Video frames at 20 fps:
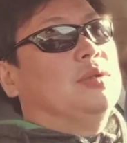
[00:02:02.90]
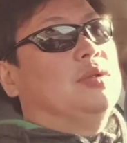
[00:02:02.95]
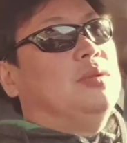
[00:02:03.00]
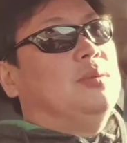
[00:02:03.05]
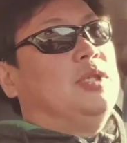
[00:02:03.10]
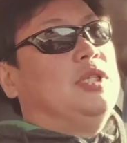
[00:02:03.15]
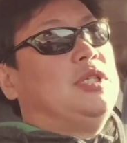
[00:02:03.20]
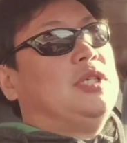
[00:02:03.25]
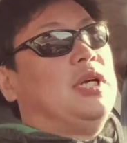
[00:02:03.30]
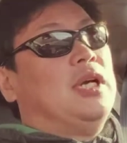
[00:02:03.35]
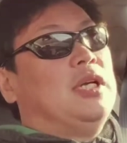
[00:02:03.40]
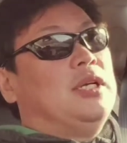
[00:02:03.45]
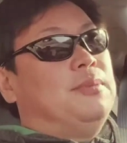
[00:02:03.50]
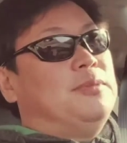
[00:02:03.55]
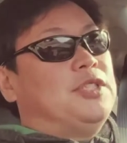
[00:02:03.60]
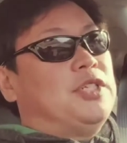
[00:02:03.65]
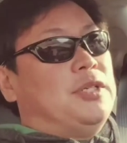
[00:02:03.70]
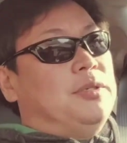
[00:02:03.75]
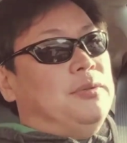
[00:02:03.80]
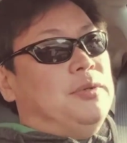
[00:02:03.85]
오토매틱 RM
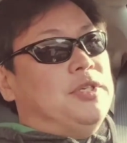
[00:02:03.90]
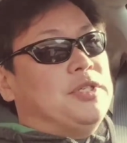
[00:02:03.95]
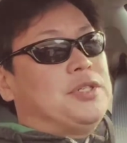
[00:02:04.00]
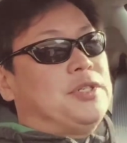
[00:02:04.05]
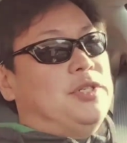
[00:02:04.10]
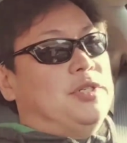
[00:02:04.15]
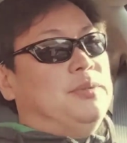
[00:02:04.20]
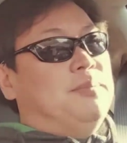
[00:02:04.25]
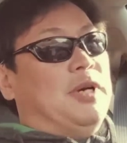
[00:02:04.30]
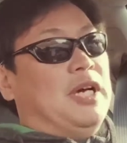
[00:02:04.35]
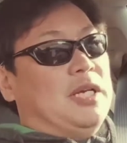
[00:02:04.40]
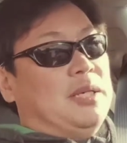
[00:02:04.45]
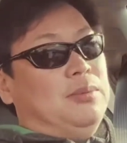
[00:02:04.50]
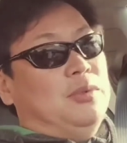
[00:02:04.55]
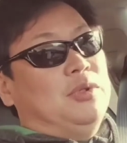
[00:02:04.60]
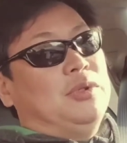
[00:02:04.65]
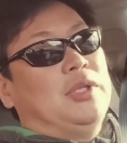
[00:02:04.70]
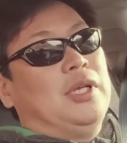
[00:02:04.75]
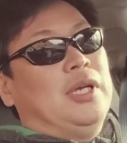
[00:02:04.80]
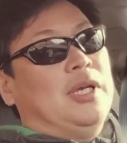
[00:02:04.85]
렘 제너레이션을
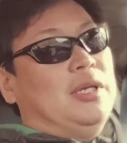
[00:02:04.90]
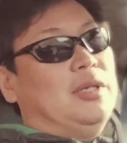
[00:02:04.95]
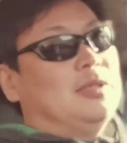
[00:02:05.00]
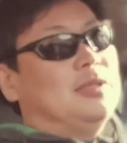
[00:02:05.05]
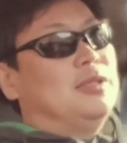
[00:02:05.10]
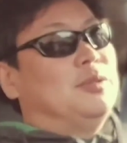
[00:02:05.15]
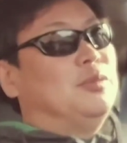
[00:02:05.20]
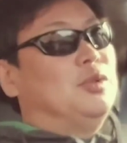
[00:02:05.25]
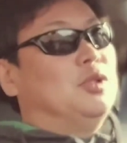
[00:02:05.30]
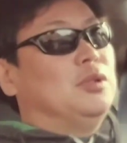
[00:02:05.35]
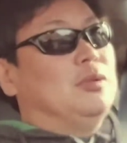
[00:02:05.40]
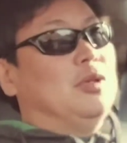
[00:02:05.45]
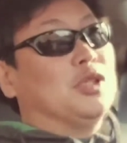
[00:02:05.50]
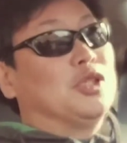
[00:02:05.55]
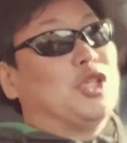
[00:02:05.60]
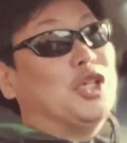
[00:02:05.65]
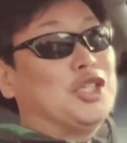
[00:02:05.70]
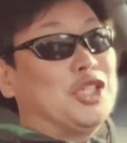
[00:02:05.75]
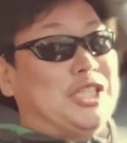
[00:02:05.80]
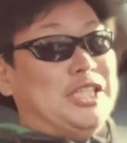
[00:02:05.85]
바라볼 때 그러면
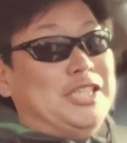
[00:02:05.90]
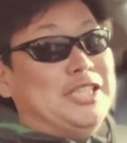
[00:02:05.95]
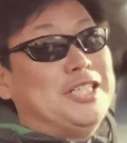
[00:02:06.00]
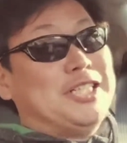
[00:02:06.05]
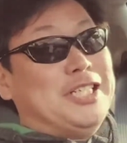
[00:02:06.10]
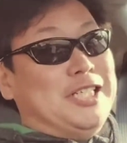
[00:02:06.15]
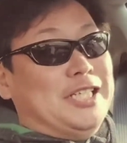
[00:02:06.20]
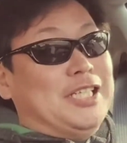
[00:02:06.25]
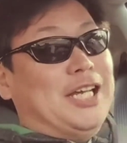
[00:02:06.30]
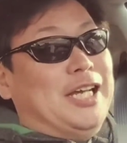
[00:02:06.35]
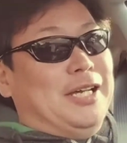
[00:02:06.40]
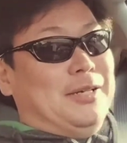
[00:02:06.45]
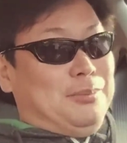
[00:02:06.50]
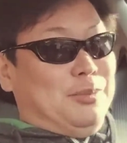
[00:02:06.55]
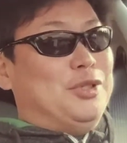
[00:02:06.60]
어떤 기능이 있나